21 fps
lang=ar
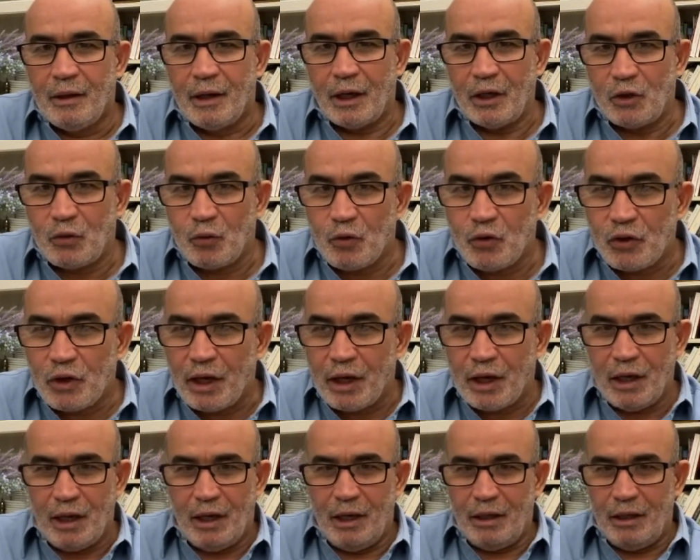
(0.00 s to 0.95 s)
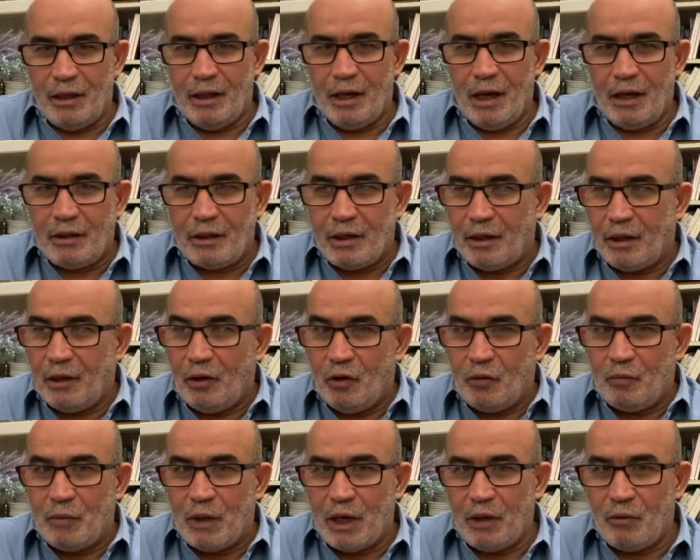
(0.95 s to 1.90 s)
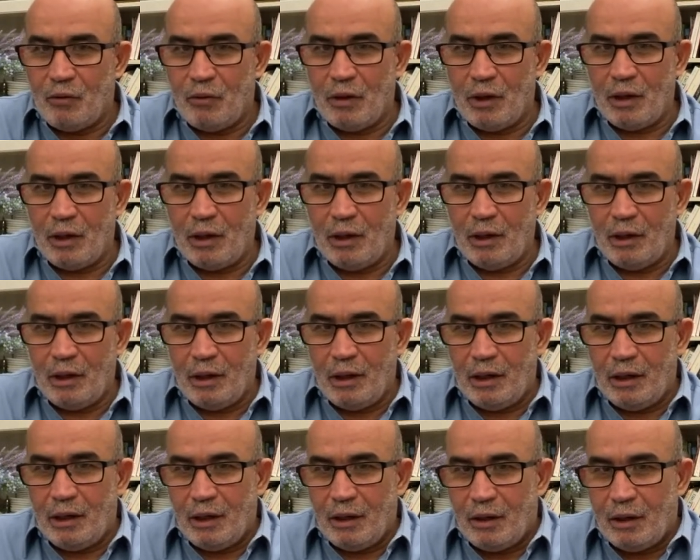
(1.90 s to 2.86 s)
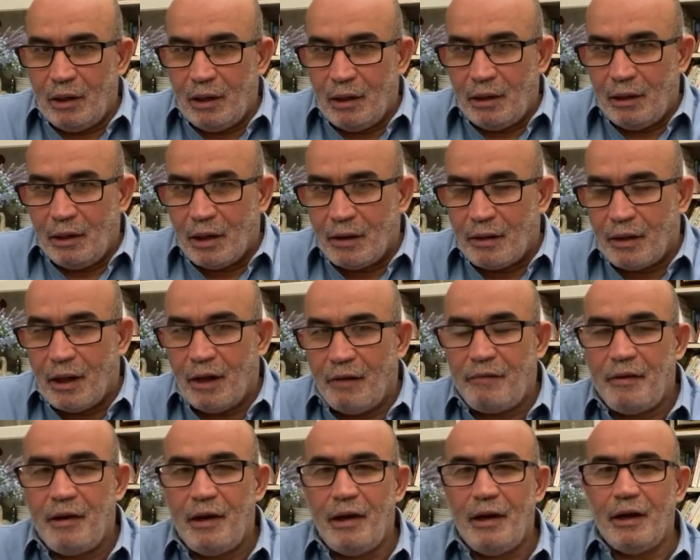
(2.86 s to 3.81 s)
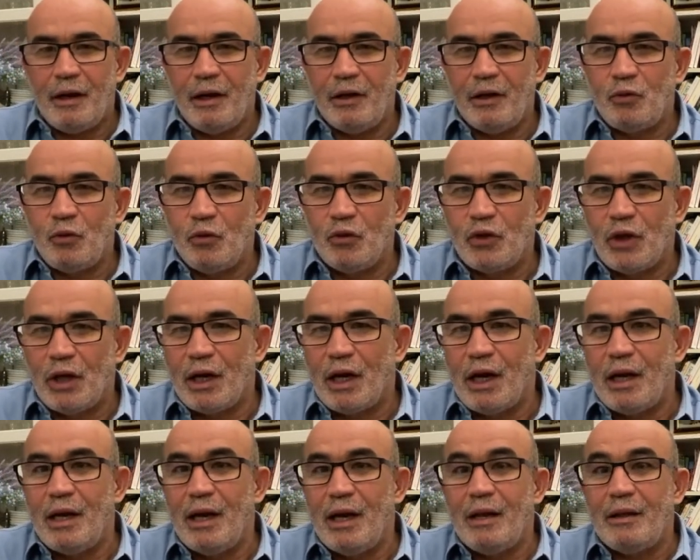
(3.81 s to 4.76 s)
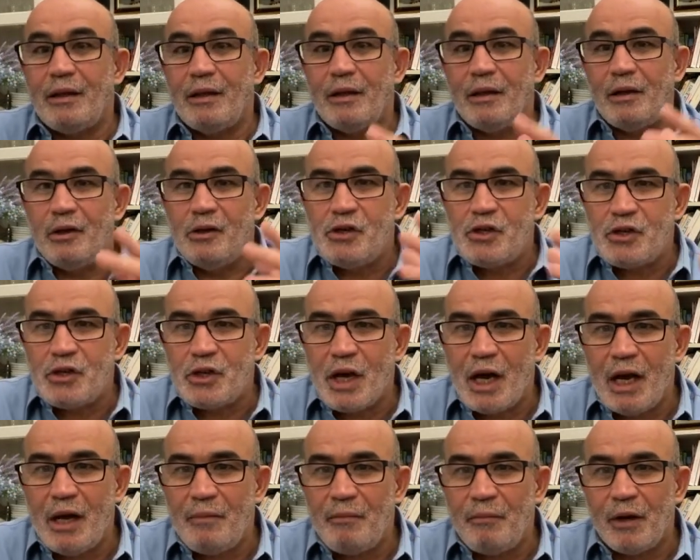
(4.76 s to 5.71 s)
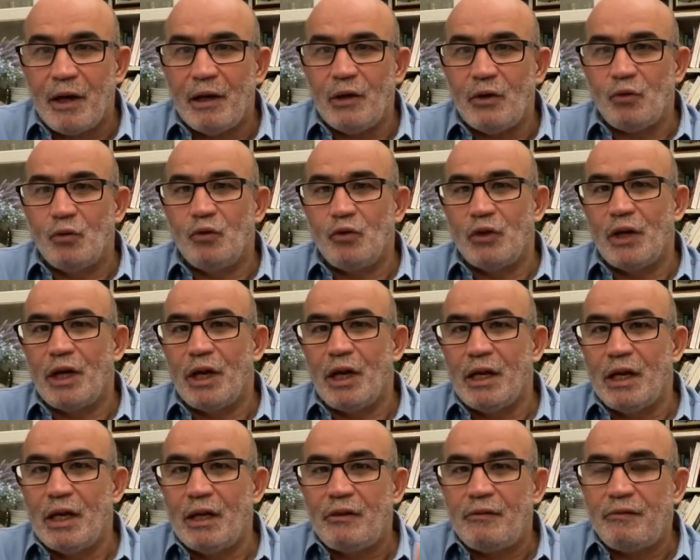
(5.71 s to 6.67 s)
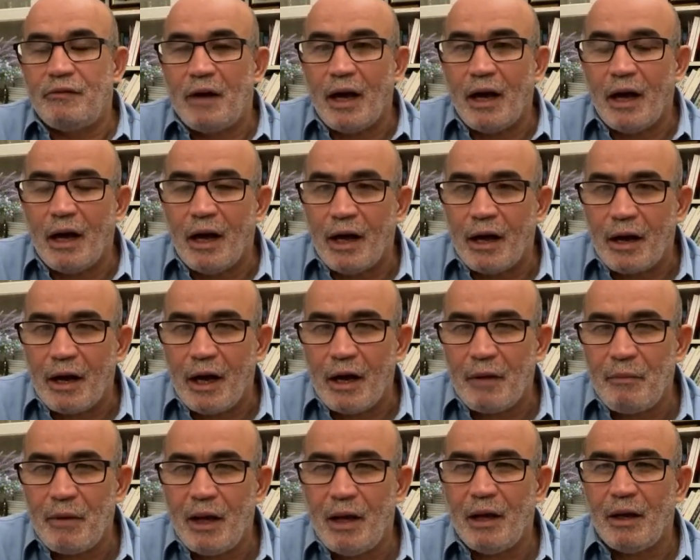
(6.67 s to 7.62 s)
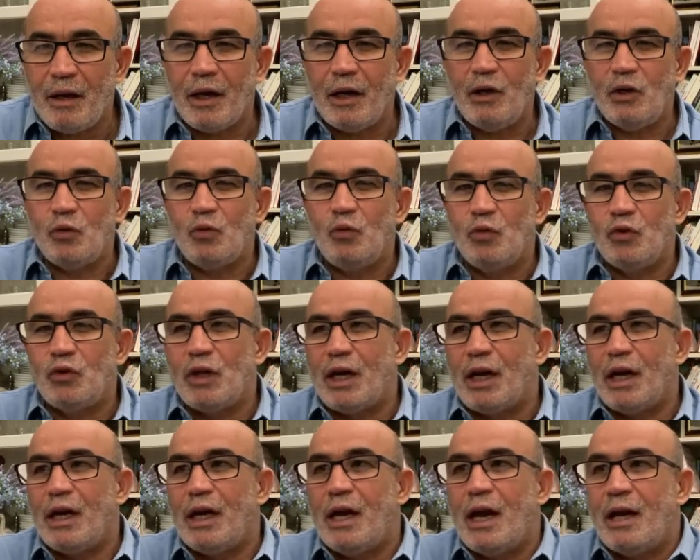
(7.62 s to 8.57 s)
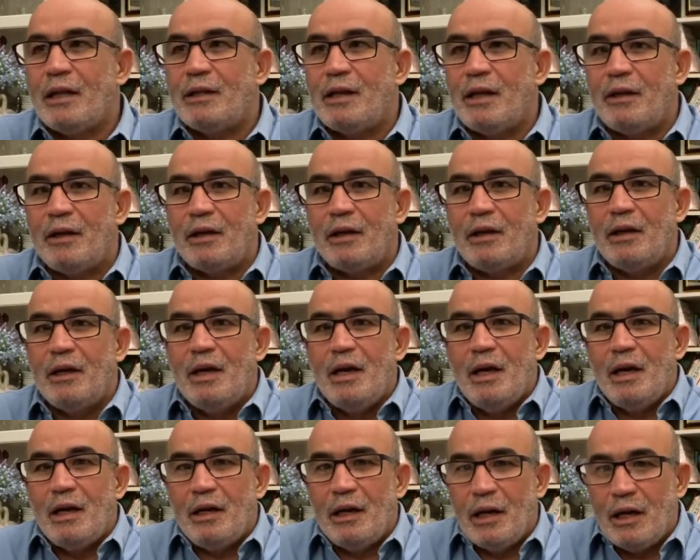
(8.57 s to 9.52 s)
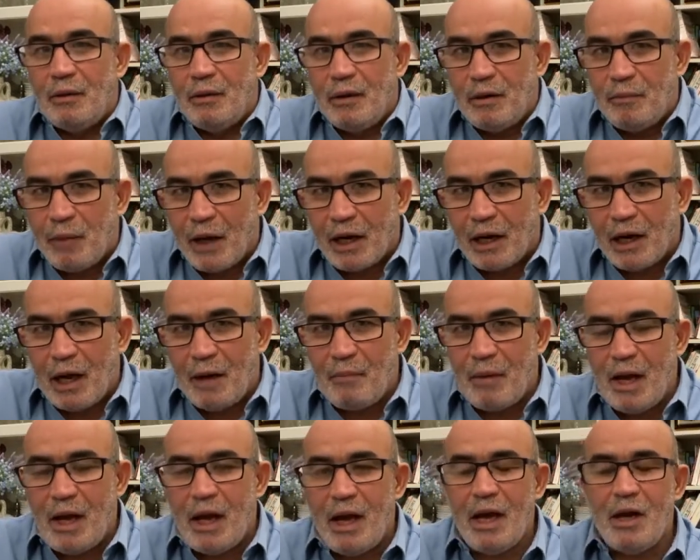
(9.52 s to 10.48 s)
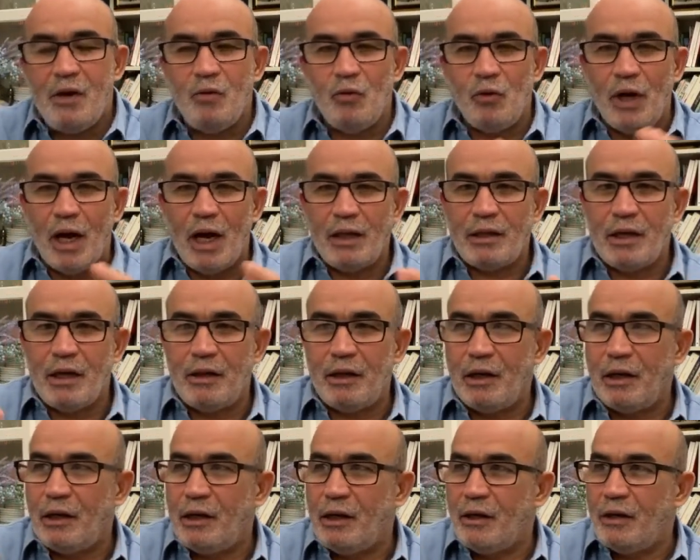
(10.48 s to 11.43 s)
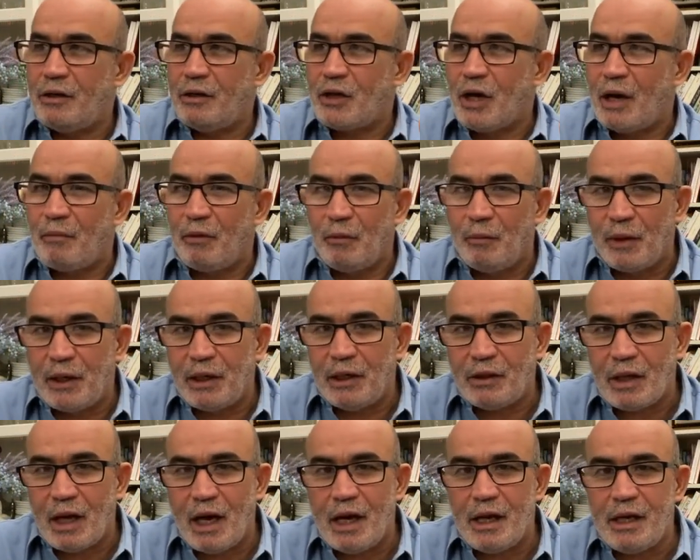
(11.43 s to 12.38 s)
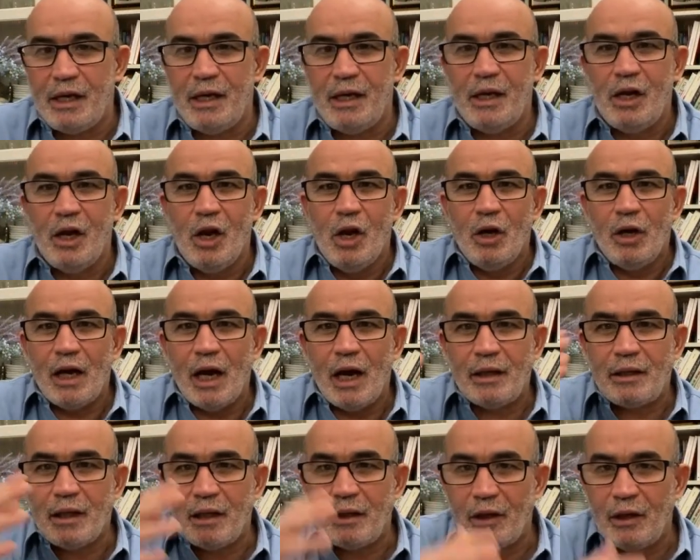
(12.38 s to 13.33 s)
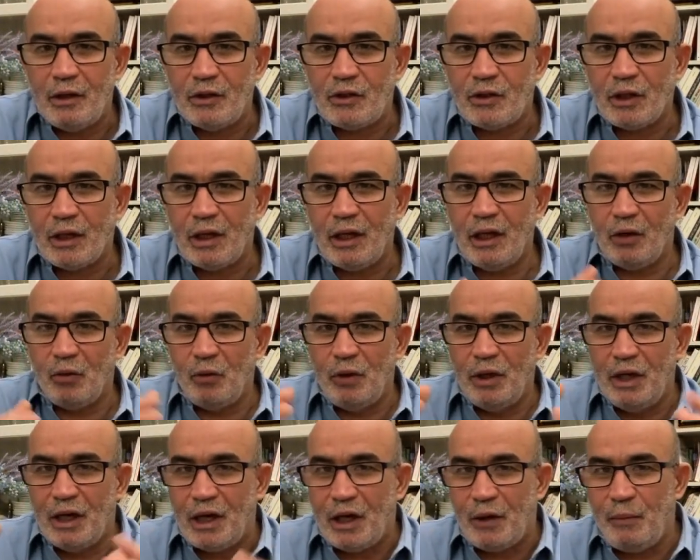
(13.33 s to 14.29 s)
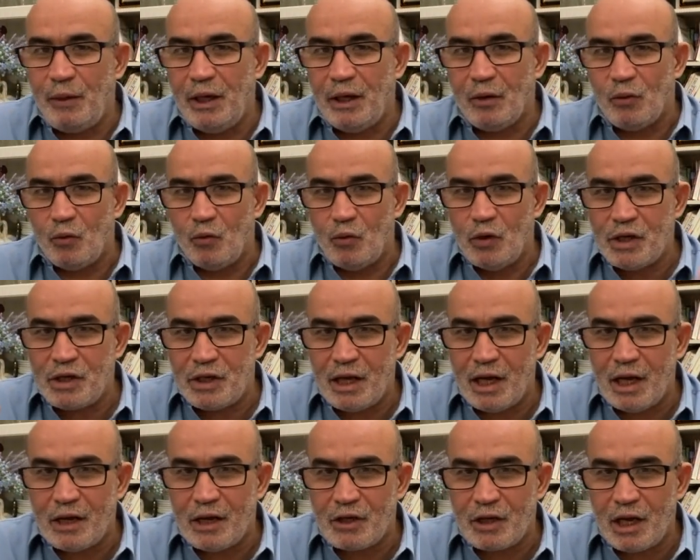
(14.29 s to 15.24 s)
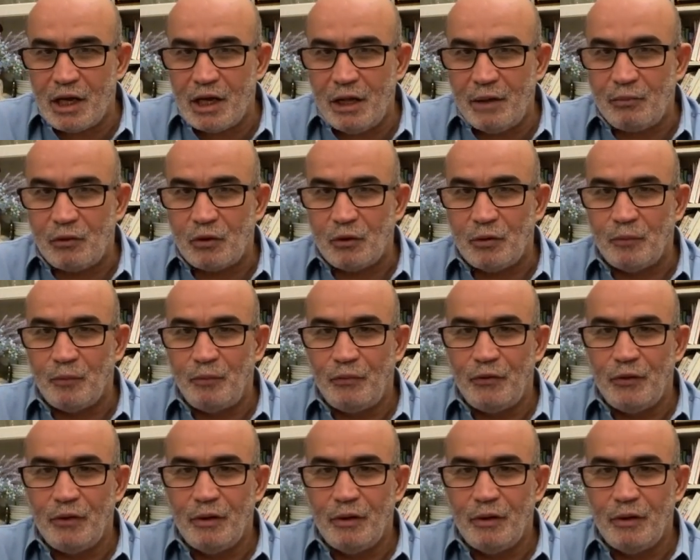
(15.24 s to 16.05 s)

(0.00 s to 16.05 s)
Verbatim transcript: رئيس وزراء يعتذر لعمال النظافة رئيس وزراء يعتذر للشعب رئيس وزراء يدفع غرامة رئيس وزراء يعتذر للبرلمان ويعتذر للشعب البريطاني يعتذر للصغير والكبير واش دار جريمته